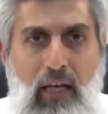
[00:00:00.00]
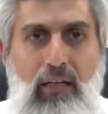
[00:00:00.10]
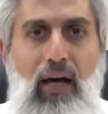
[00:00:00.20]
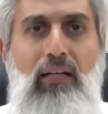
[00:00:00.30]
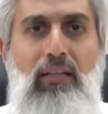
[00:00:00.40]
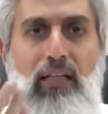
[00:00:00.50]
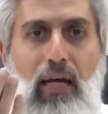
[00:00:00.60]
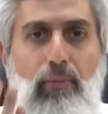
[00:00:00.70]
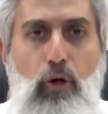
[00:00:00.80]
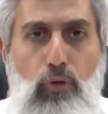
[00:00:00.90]
rahat
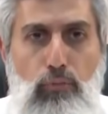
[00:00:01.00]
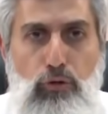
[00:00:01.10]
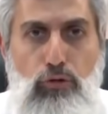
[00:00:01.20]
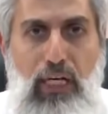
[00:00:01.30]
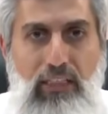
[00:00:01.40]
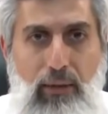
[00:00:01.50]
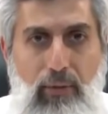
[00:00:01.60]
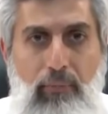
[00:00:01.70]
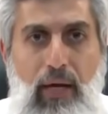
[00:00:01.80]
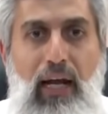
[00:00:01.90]
edemiyor musunuz
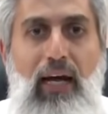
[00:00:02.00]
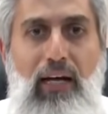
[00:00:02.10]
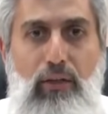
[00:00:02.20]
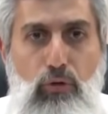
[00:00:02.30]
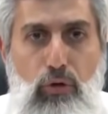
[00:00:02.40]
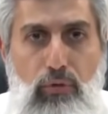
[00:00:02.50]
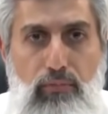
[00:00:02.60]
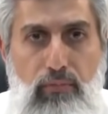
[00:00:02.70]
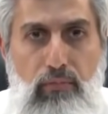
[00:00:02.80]
acaba merak ediyorum.